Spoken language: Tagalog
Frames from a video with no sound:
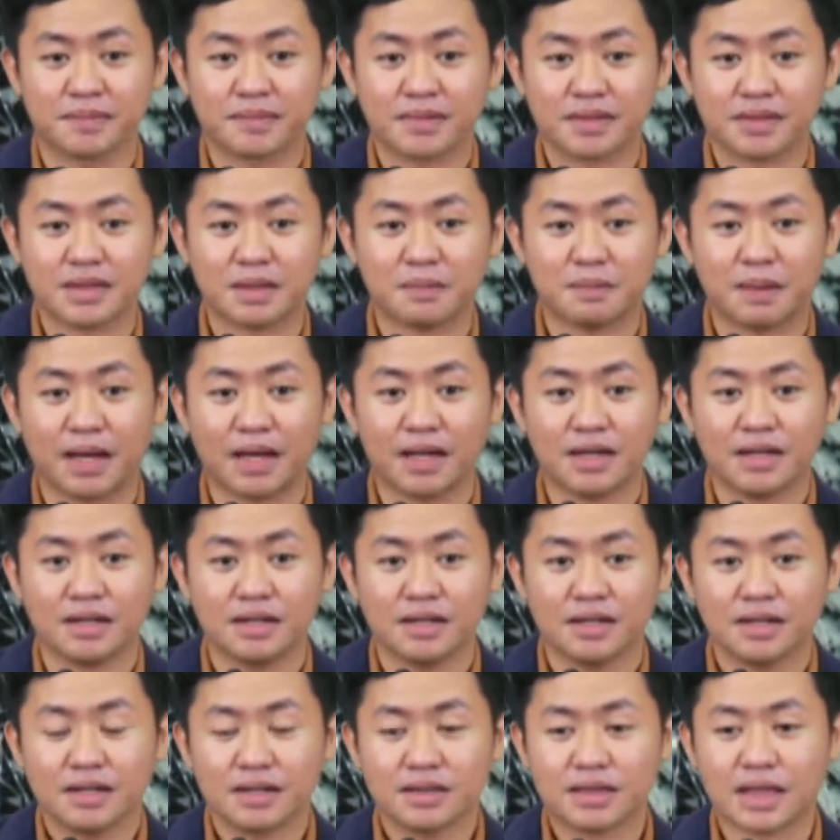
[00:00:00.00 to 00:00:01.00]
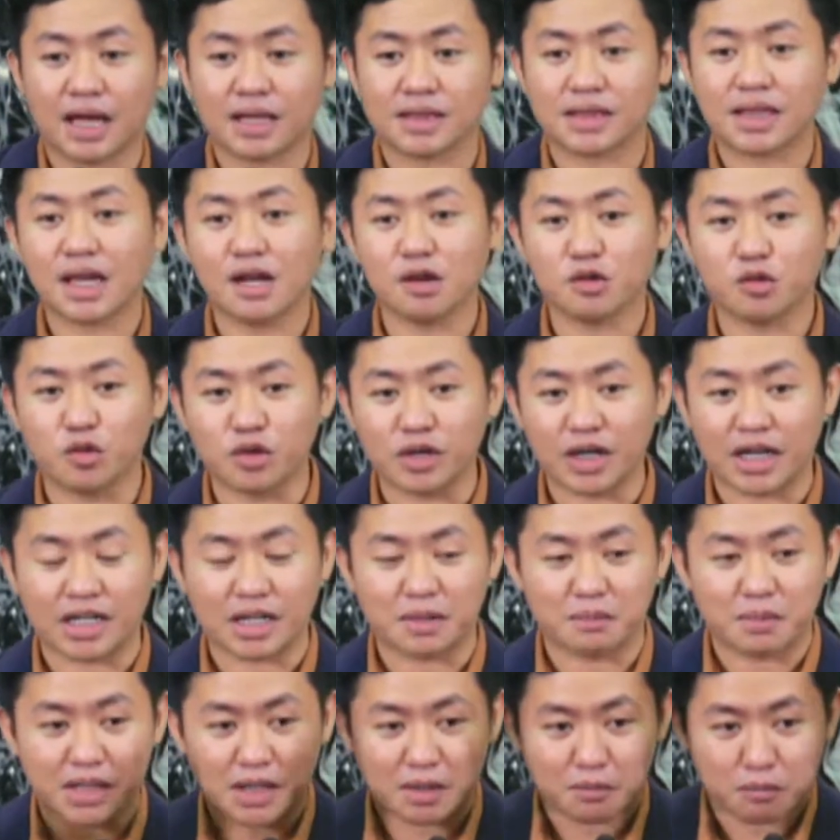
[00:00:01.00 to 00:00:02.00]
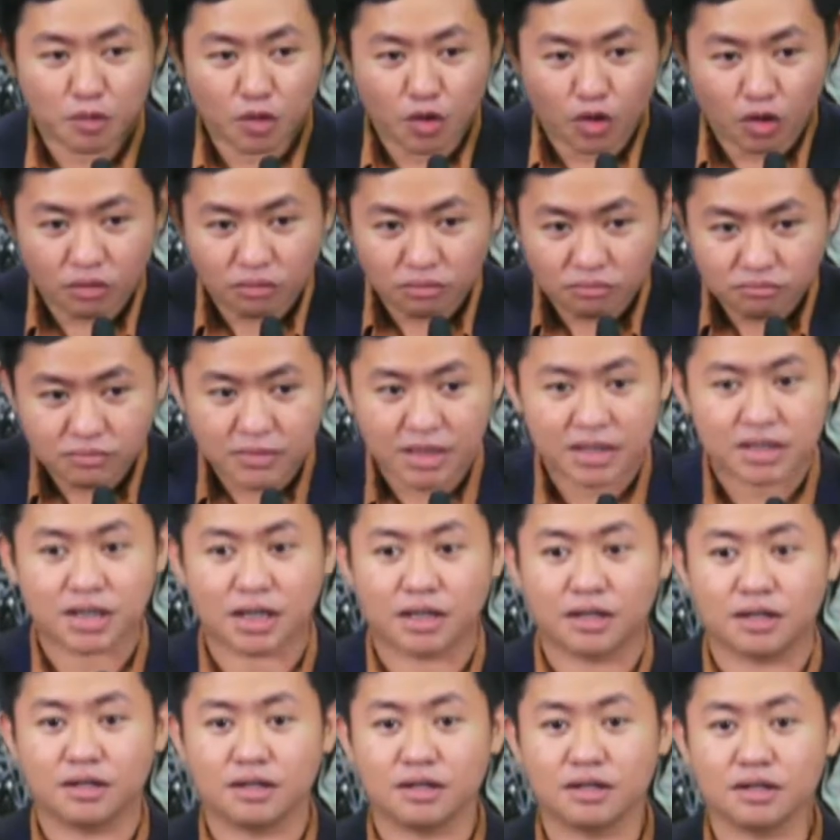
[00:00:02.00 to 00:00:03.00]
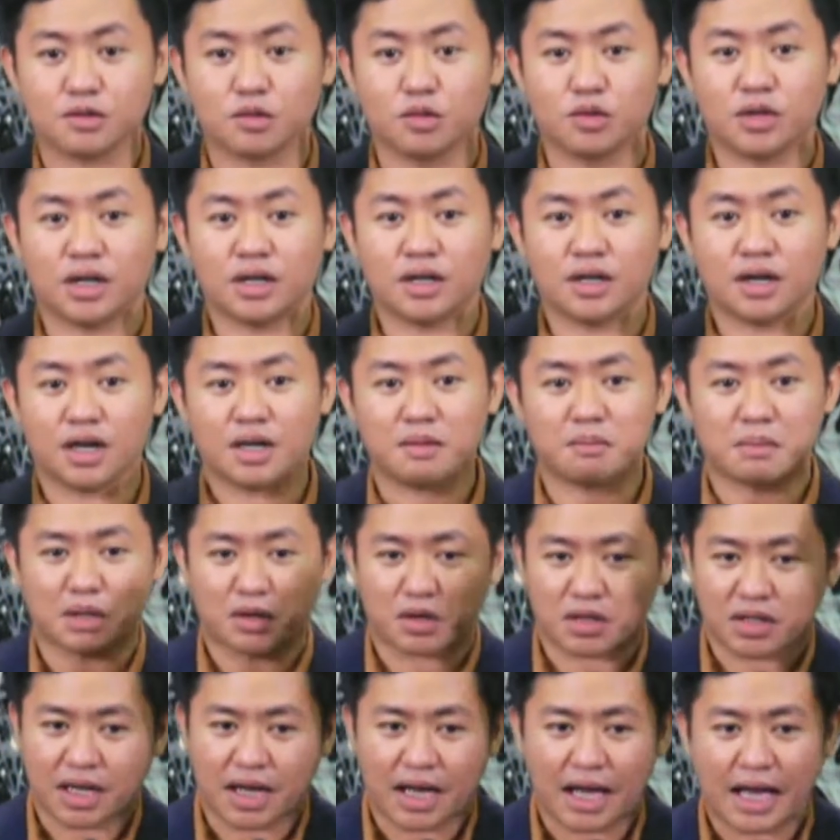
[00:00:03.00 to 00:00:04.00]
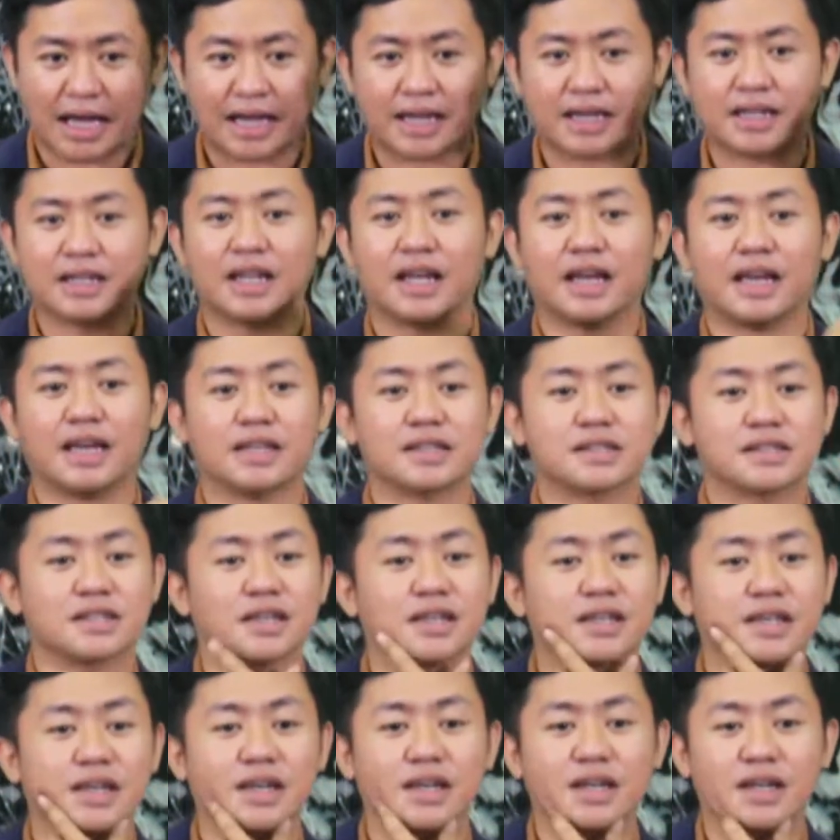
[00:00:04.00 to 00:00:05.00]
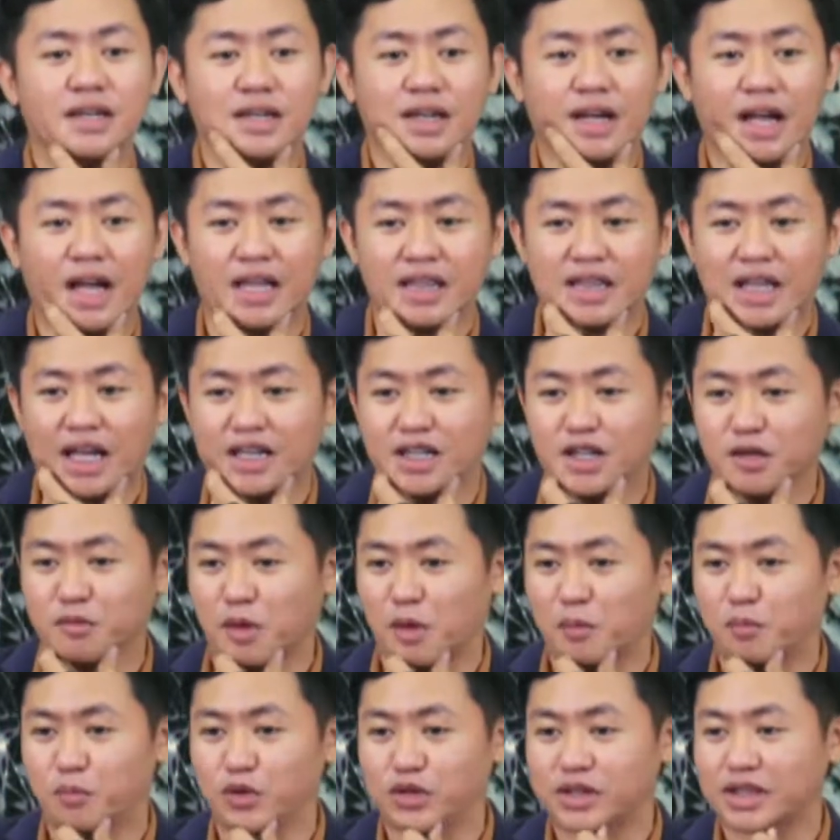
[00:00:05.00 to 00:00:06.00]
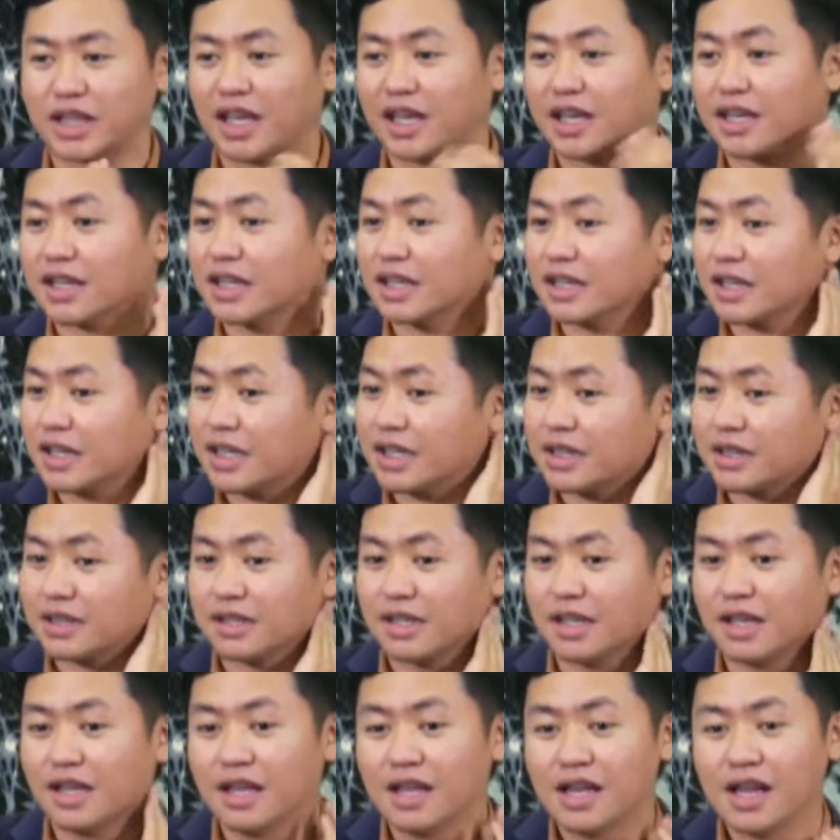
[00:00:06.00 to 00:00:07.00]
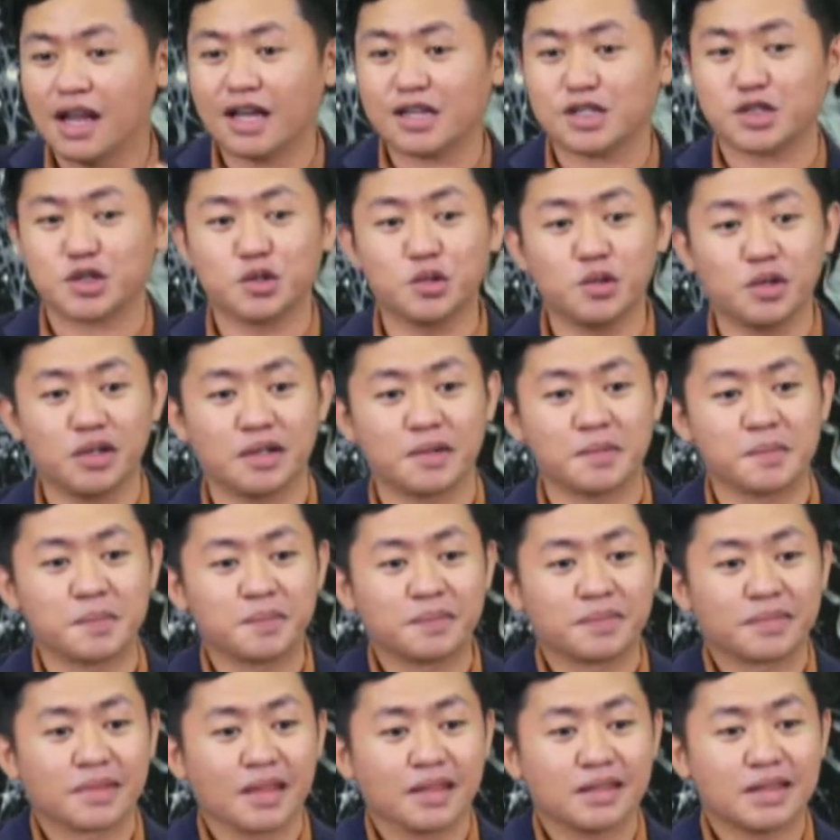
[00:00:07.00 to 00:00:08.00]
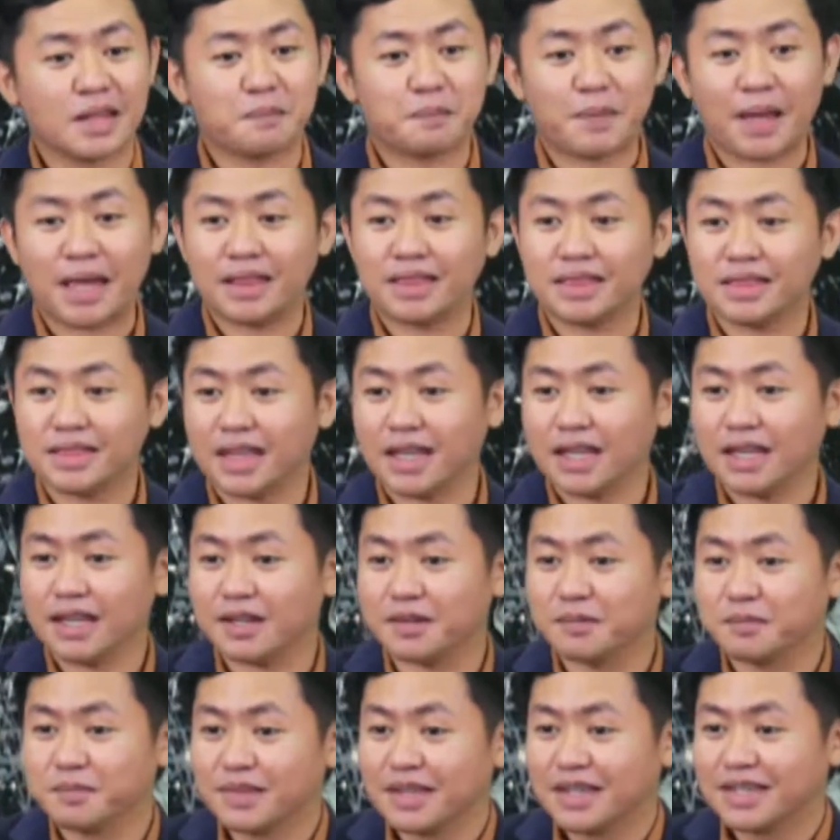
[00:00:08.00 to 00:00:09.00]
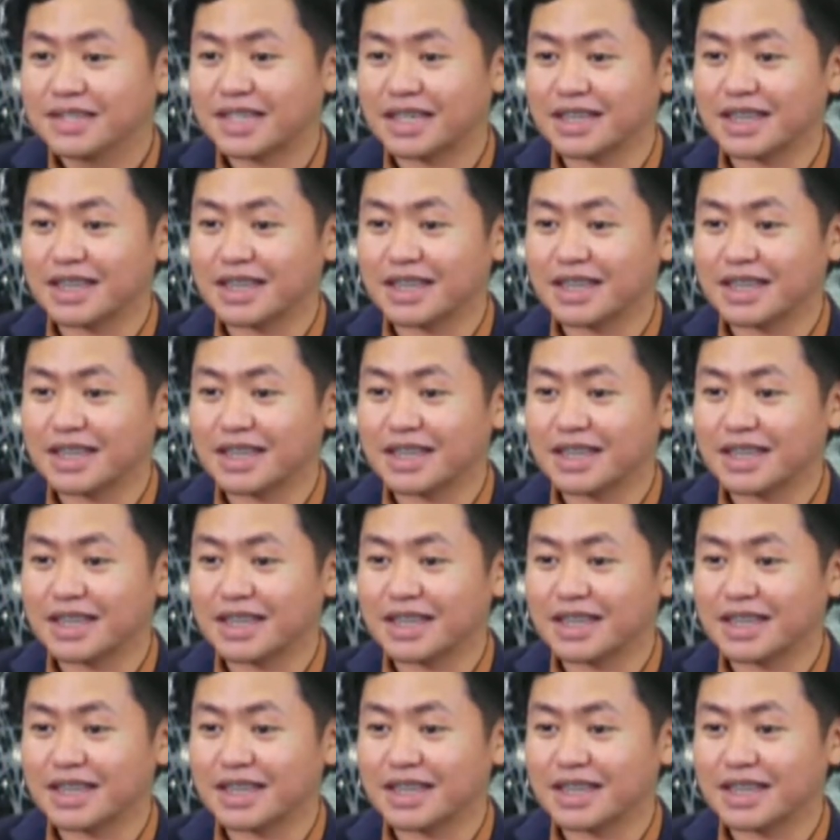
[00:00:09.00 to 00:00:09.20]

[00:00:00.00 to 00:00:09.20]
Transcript: 'Di ba? Dati ang kulay naman ng buhok, isang kulay lang ay meron na highlights, ganyan. Akita kita mga puti, green, asul. Depende sa